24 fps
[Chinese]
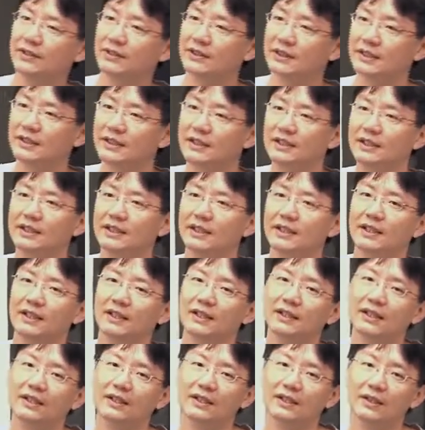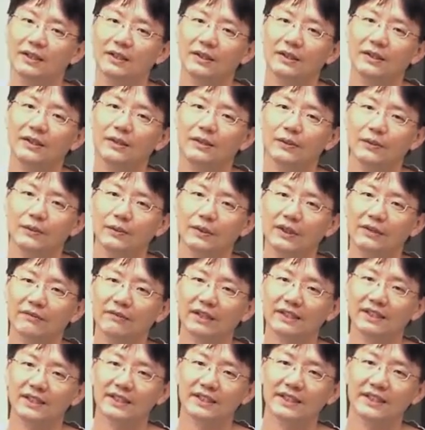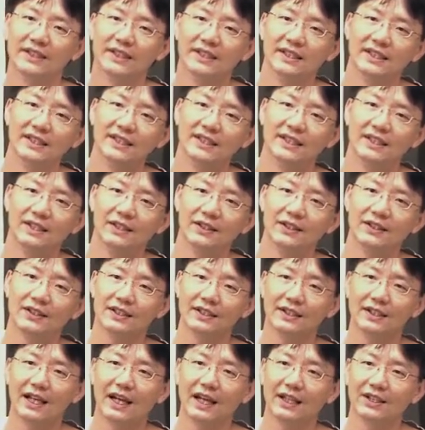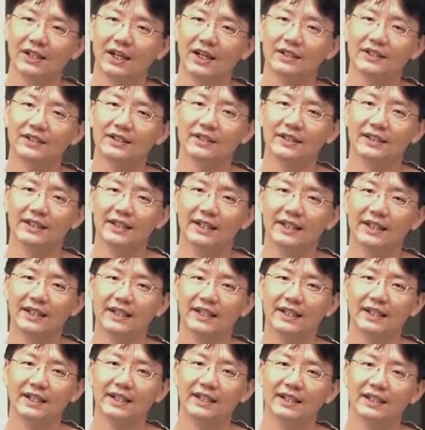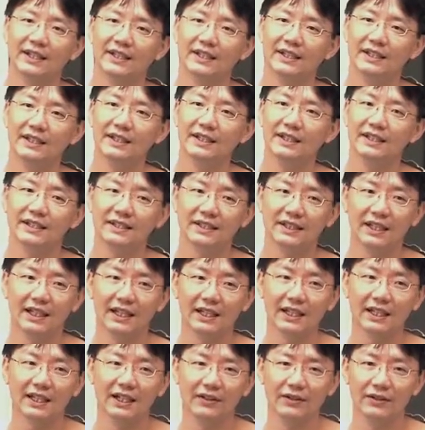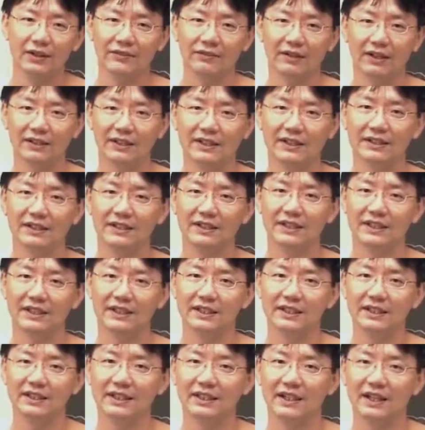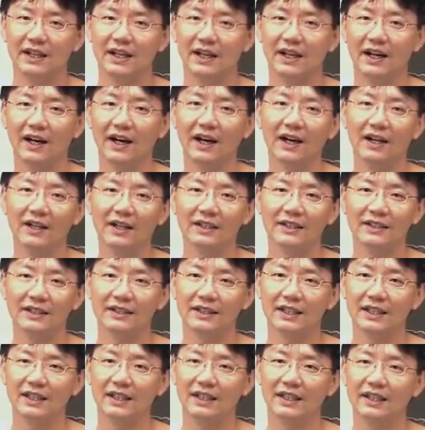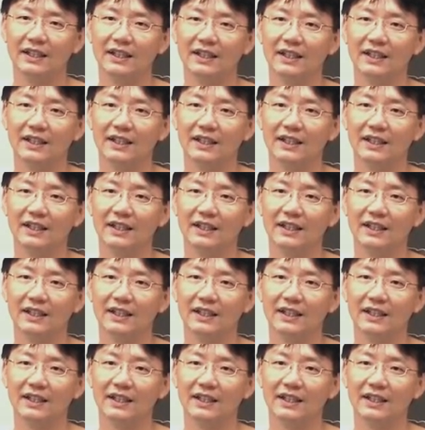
就是一个微分方程式。那接下来就要解一阶的微分方程式，啊，一阶，